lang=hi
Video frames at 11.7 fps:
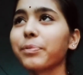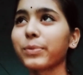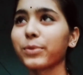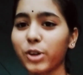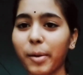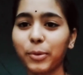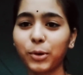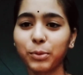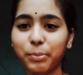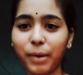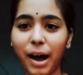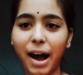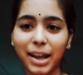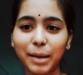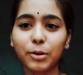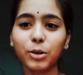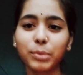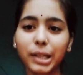जो आप लोग को आगे
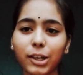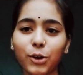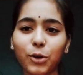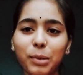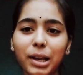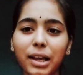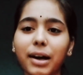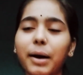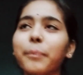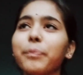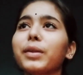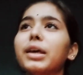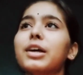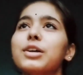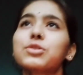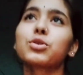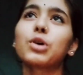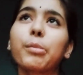वीडियो में देखने को मिलेगा
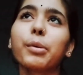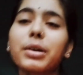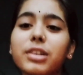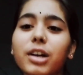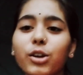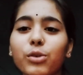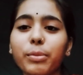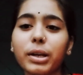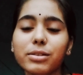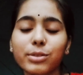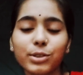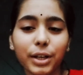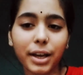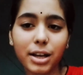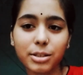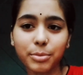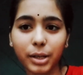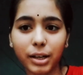सो so, अभी मैं जा रही हूँ मैंने सोचा कि आज
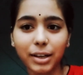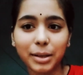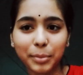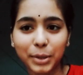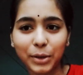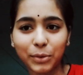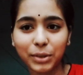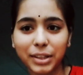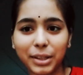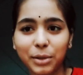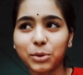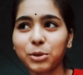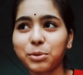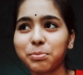मैं खाना बनाऊँगी देखो